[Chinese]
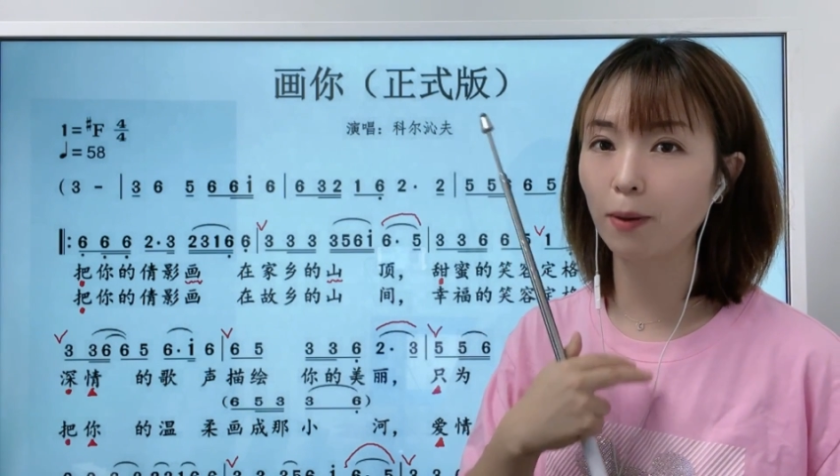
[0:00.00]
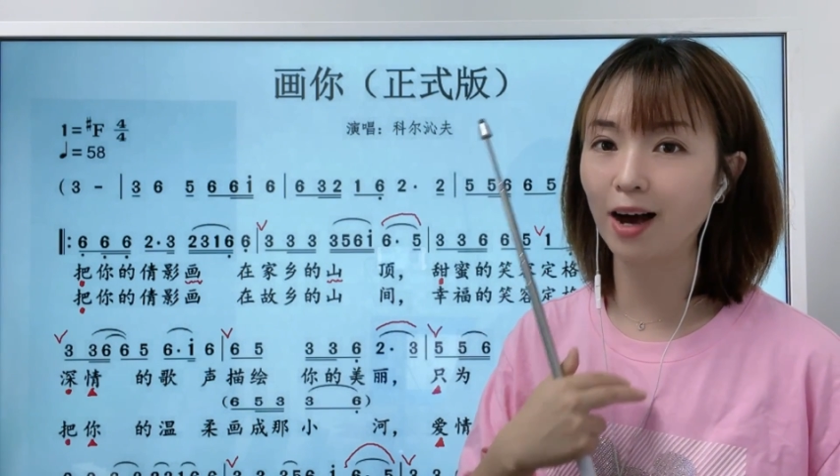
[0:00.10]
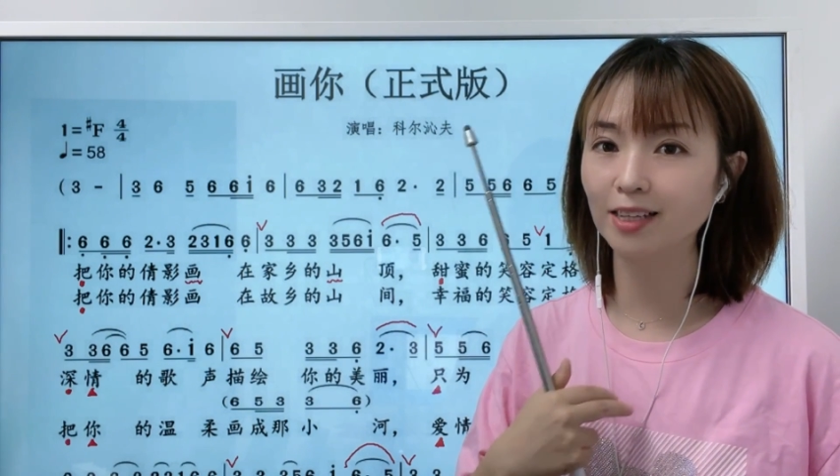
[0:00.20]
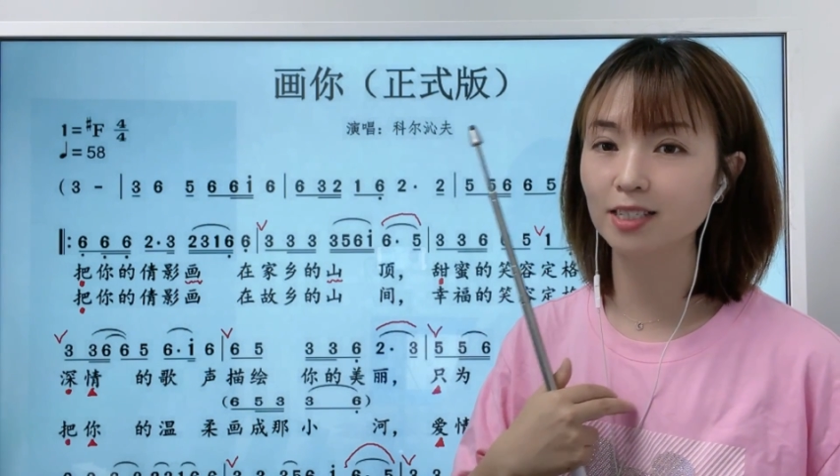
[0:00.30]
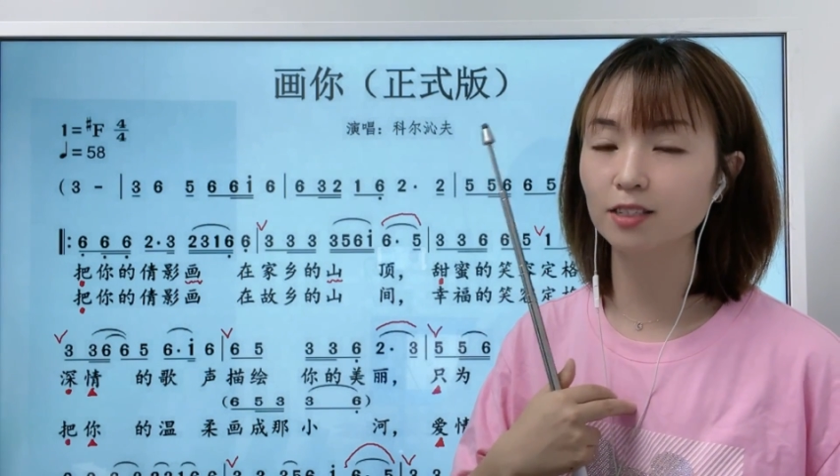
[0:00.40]

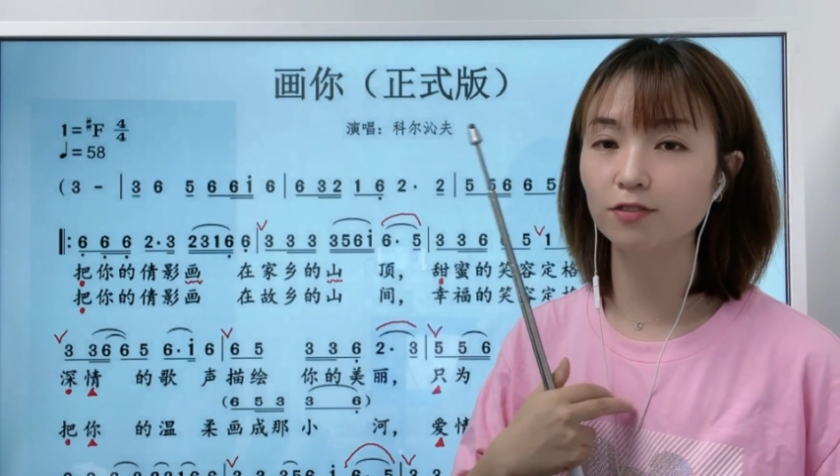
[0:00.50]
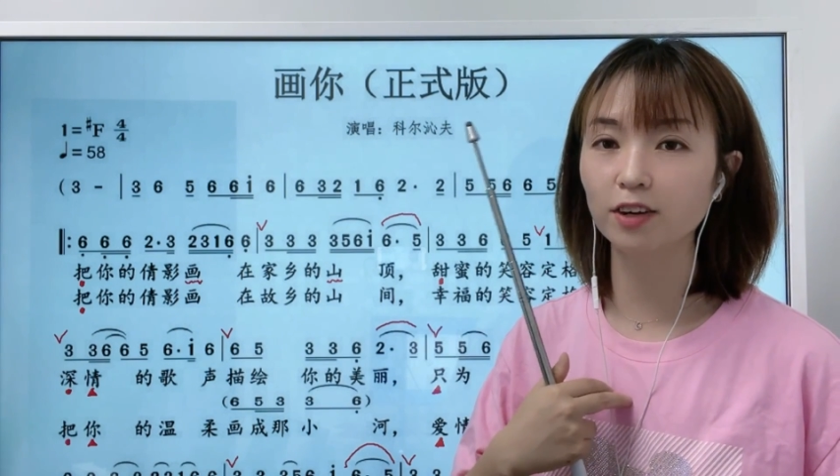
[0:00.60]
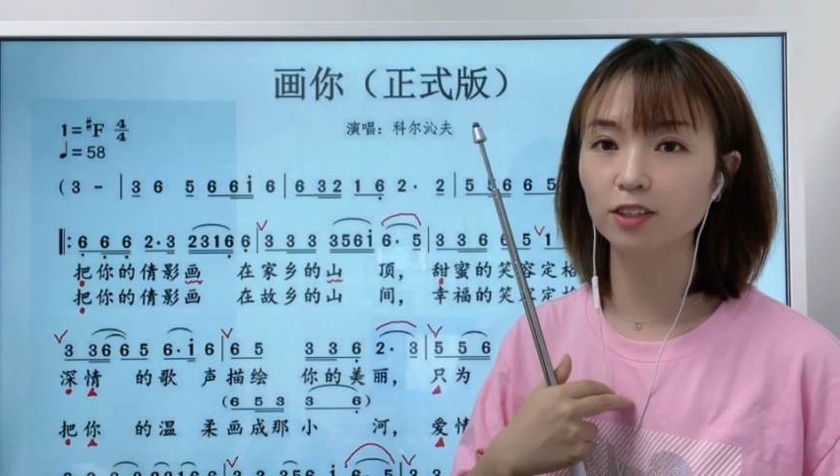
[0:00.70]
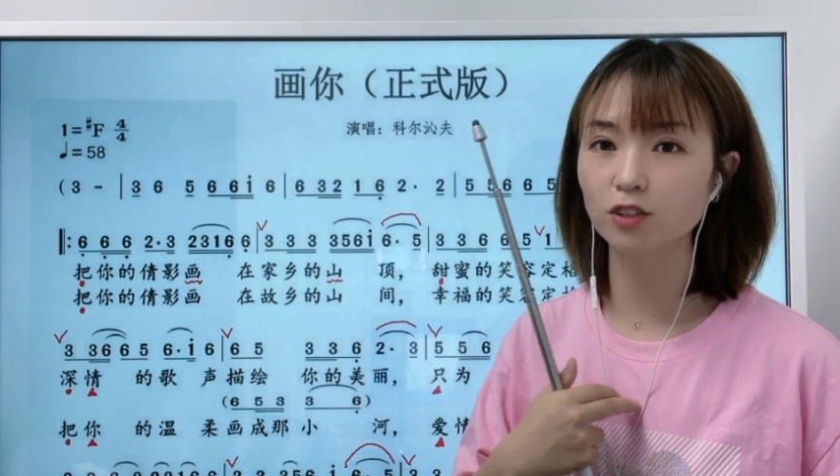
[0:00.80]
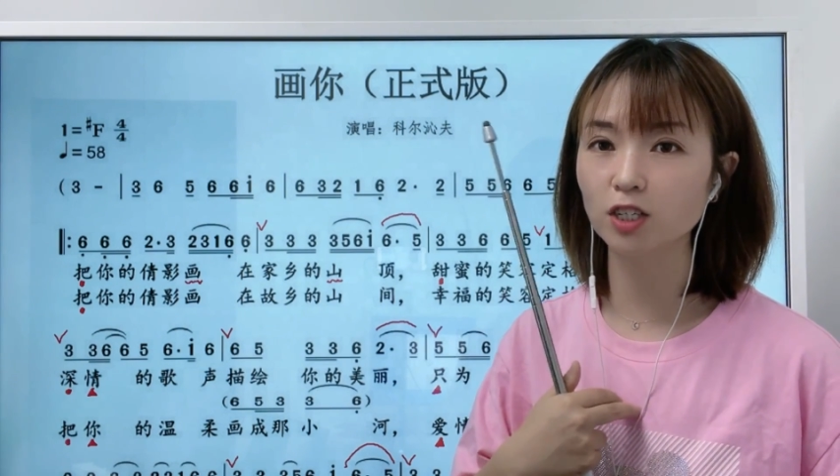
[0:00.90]
把字
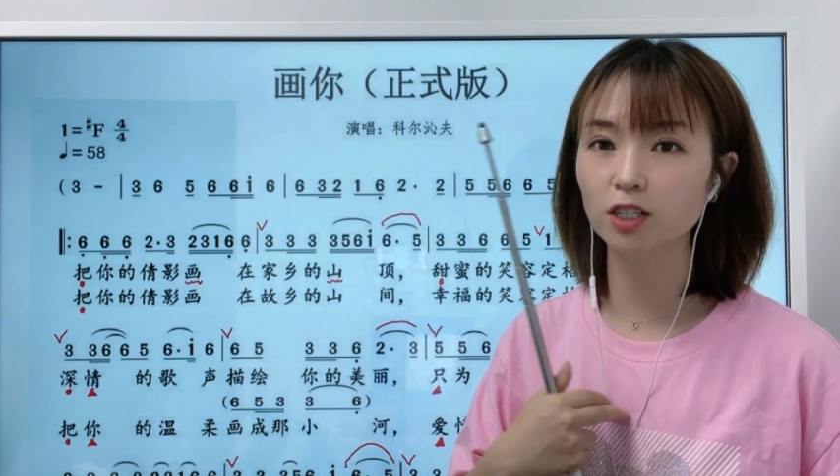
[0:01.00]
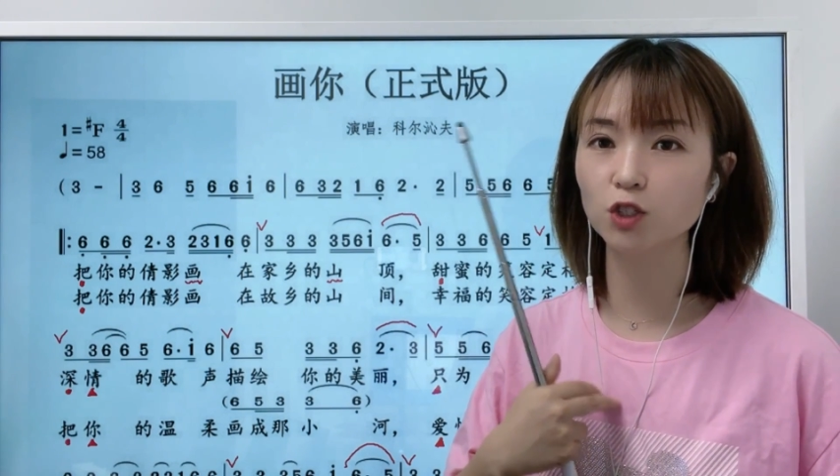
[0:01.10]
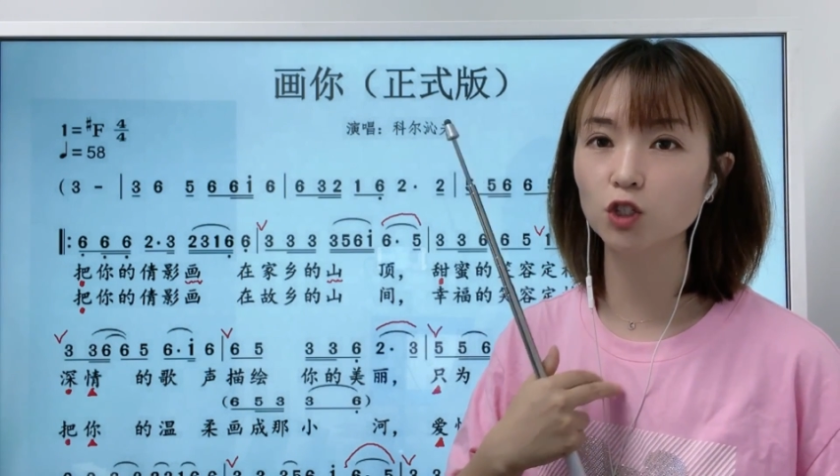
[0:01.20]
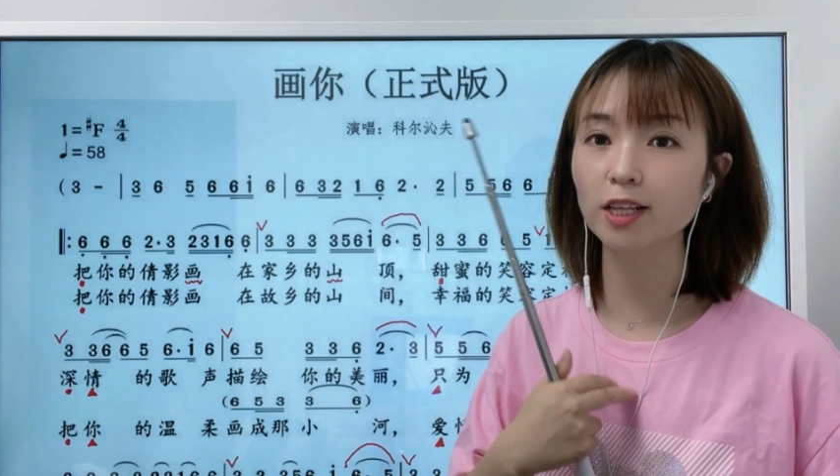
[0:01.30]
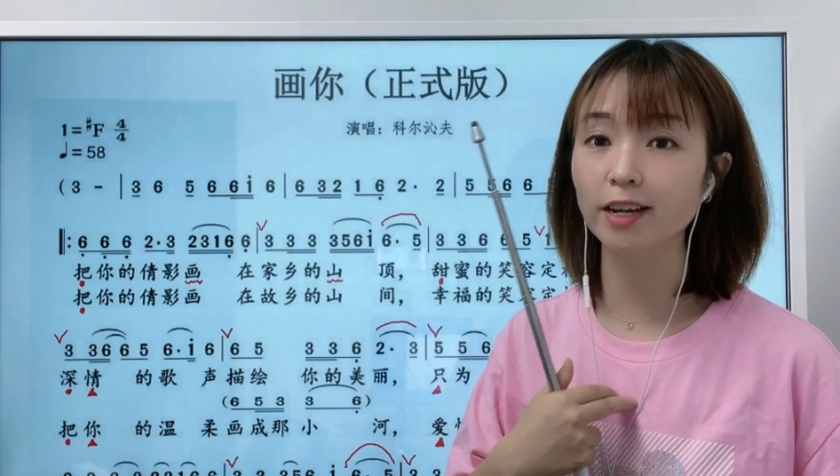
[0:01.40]
放到这个
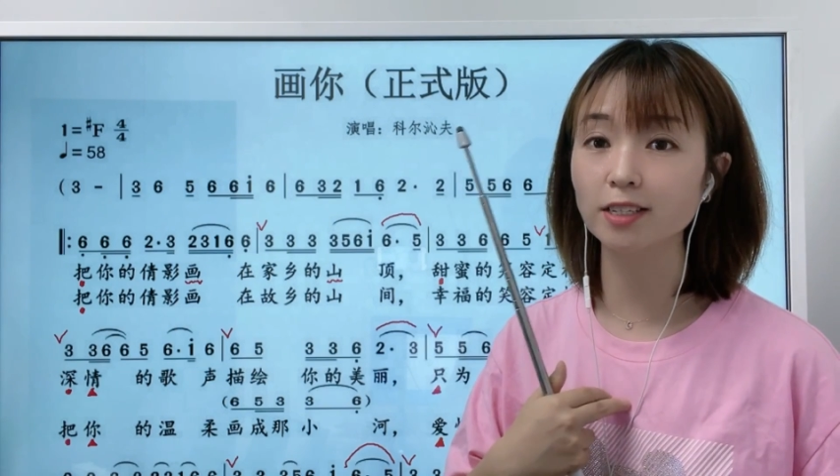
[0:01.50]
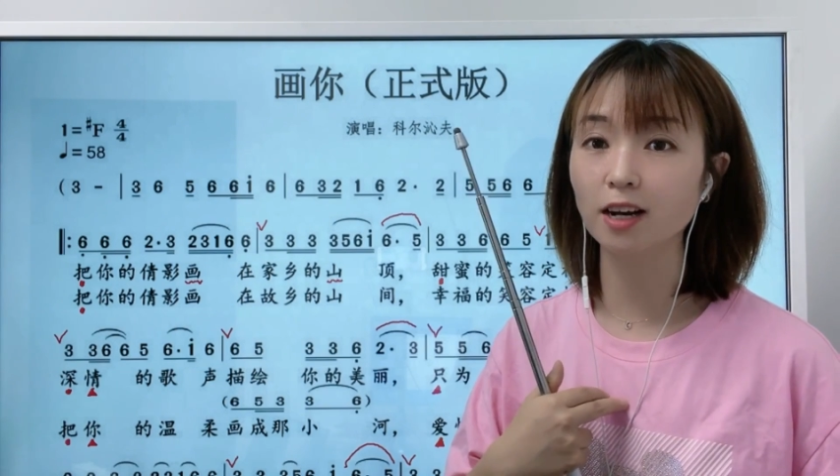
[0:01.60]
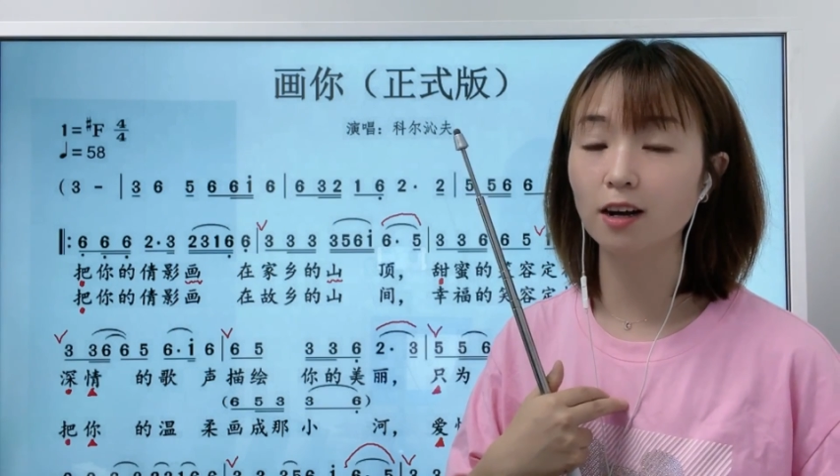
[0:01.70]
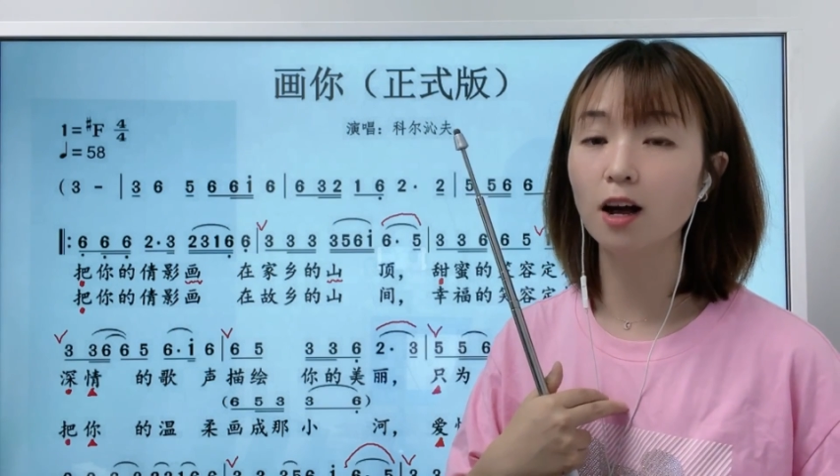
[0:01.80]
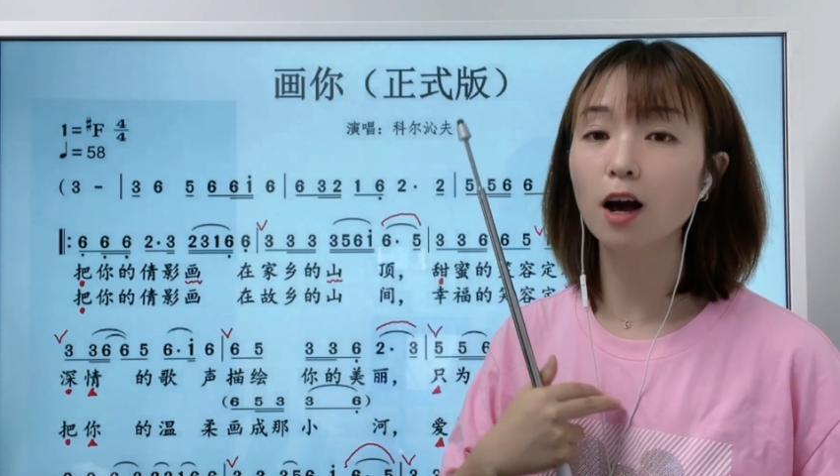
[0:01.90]
支点上，